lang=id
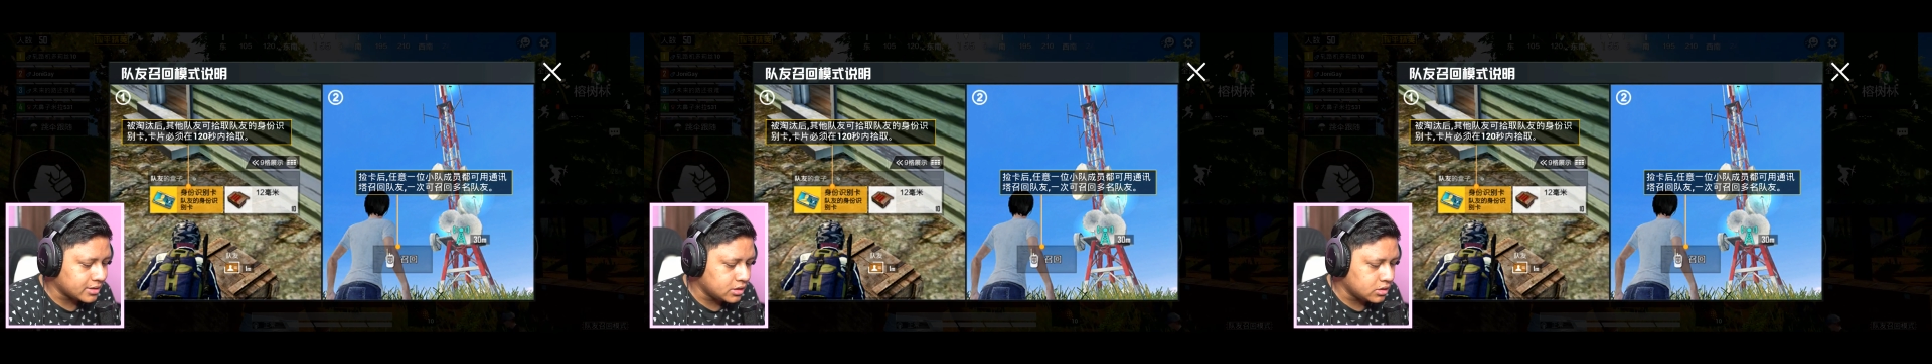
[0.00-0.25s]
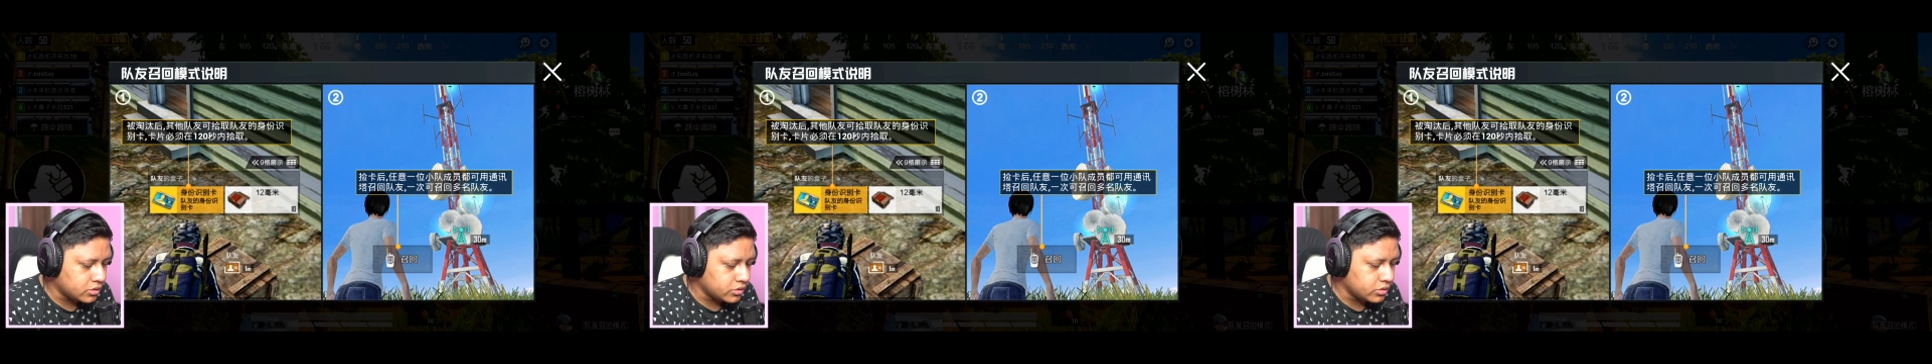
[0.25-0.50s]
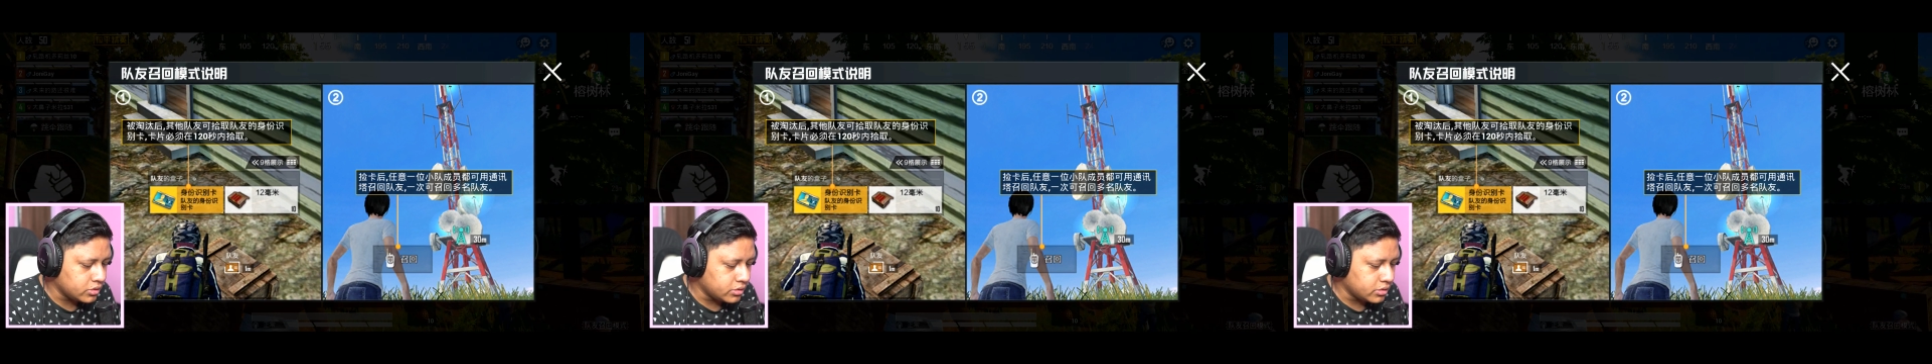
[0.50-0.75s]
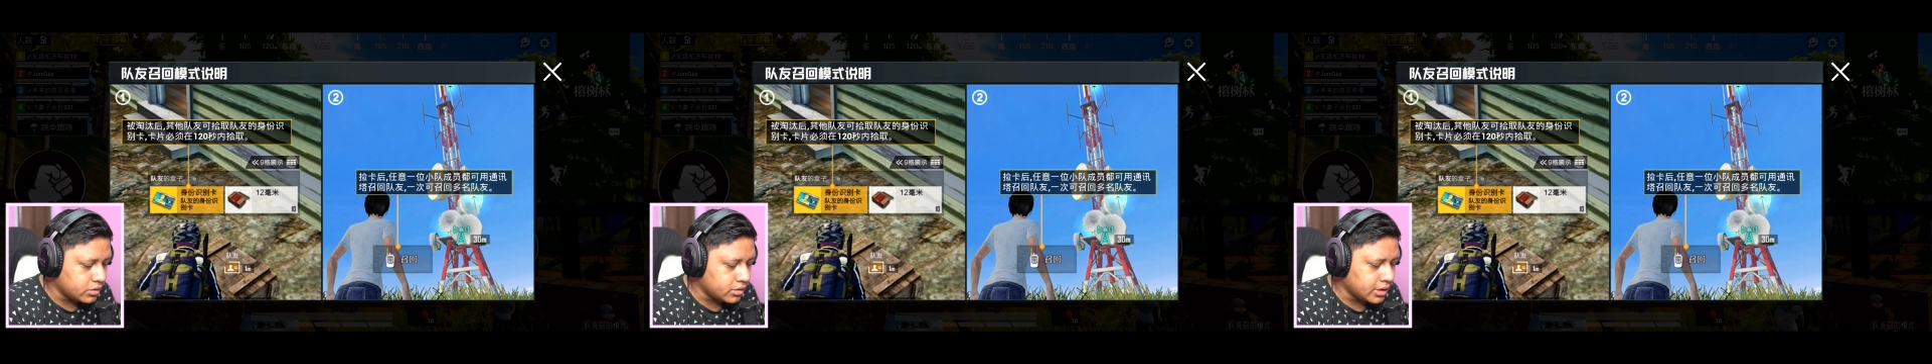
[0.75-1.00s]
gitu
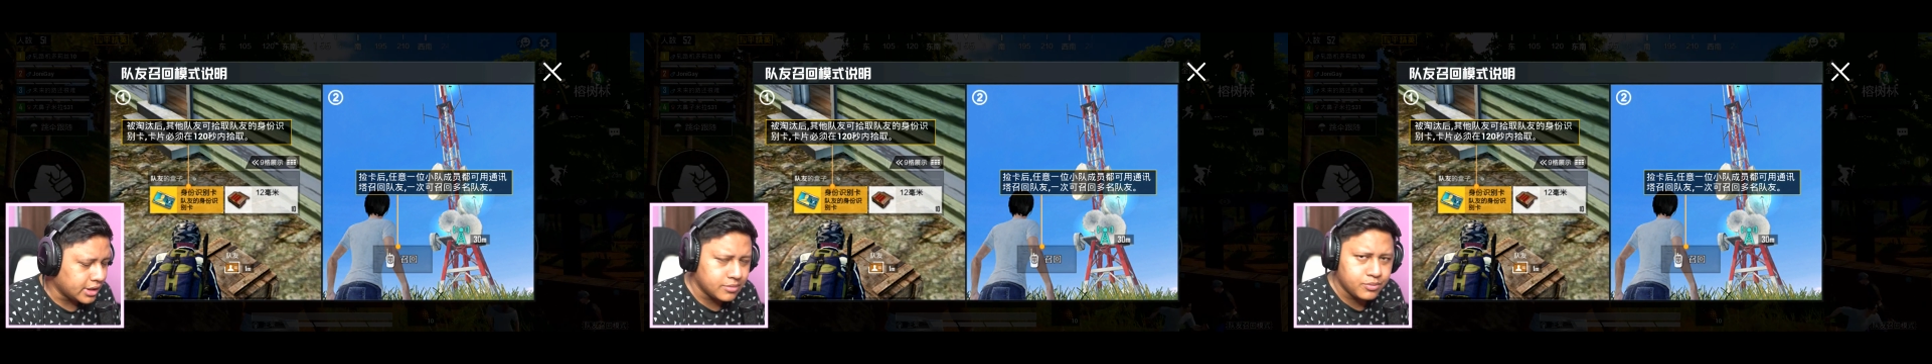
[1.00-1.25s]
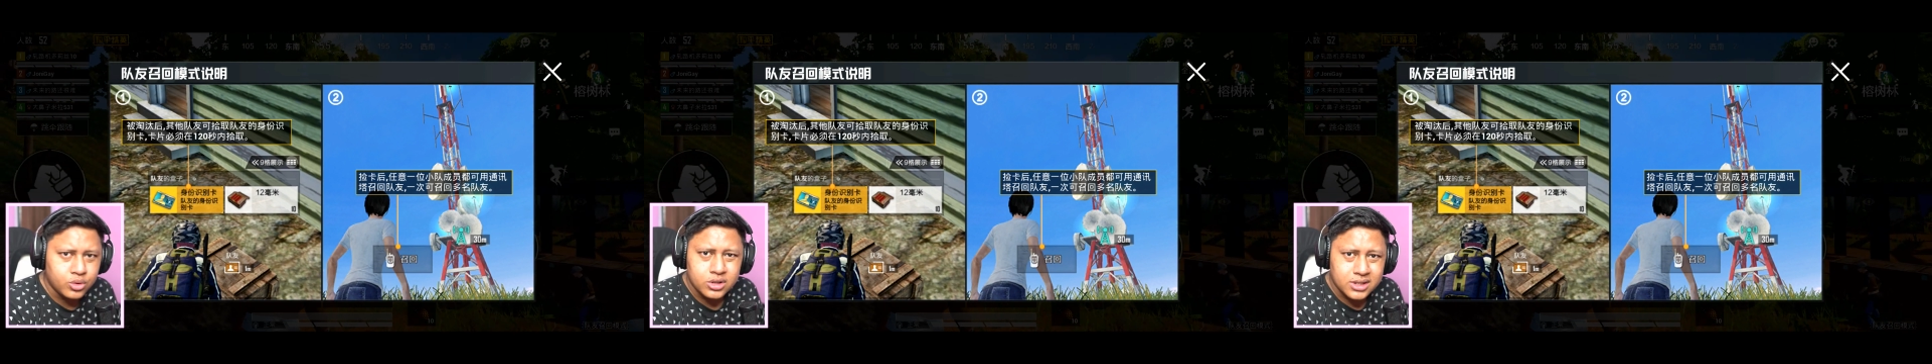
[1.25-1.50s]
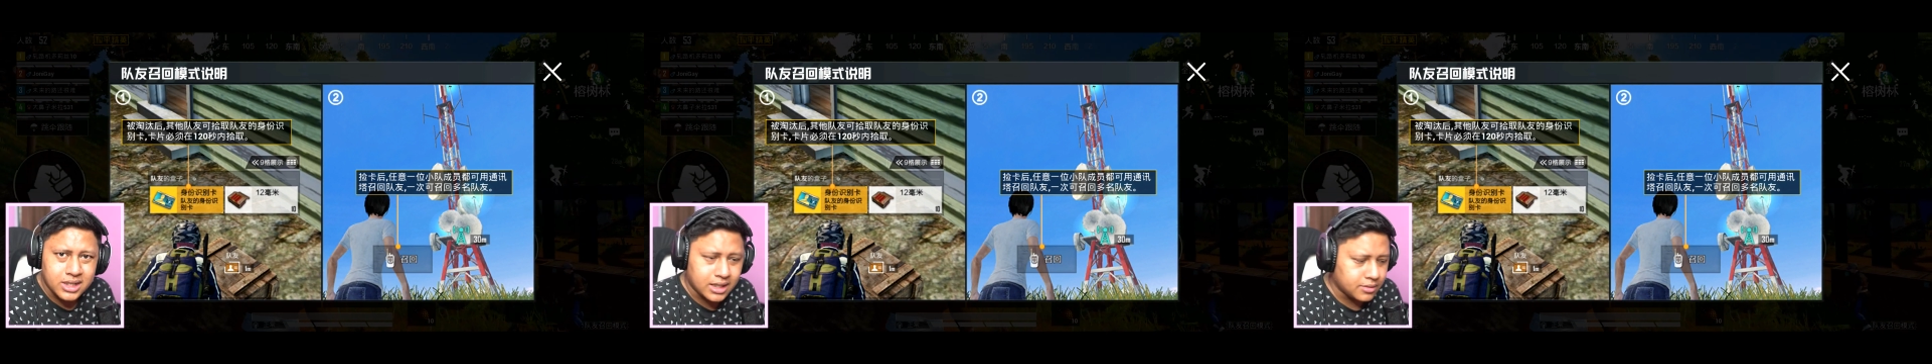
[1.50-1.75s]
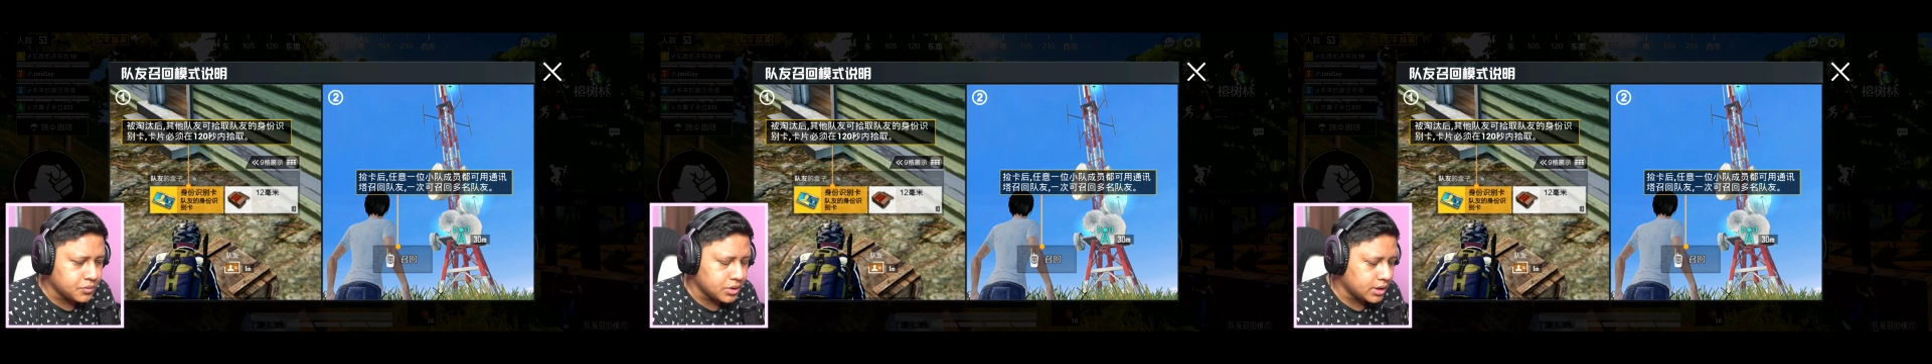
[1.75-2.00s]
reboot
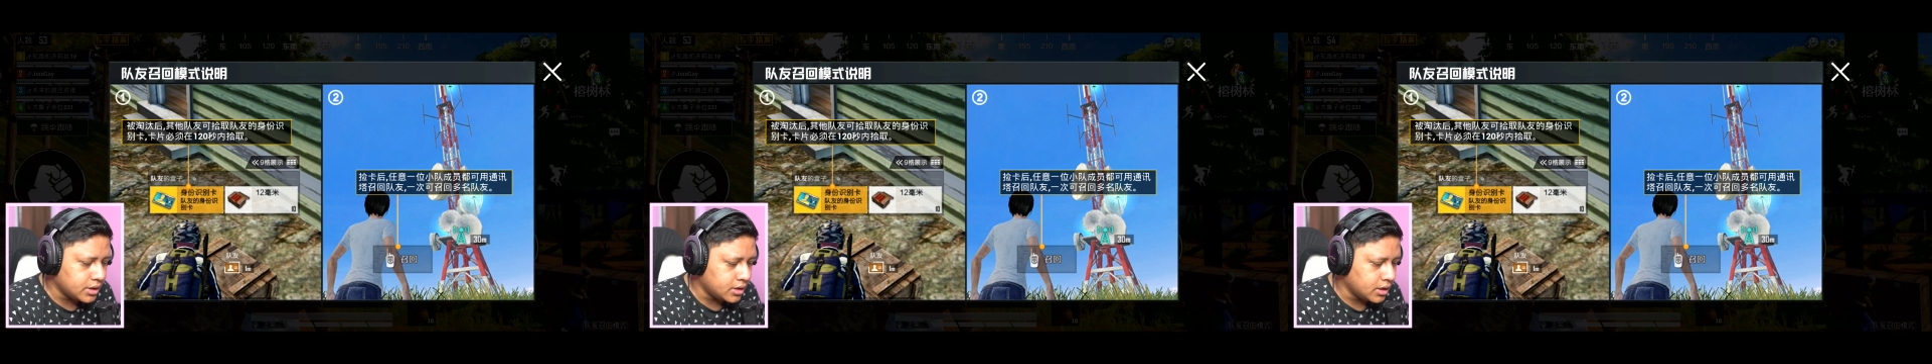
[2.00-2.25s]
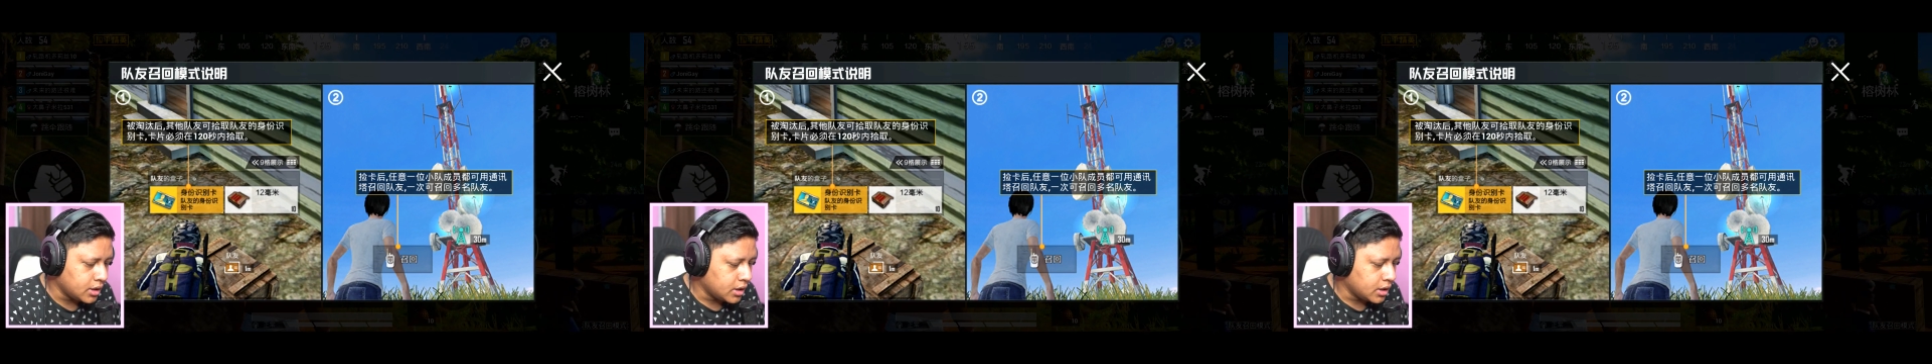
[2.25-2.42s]
card mungkin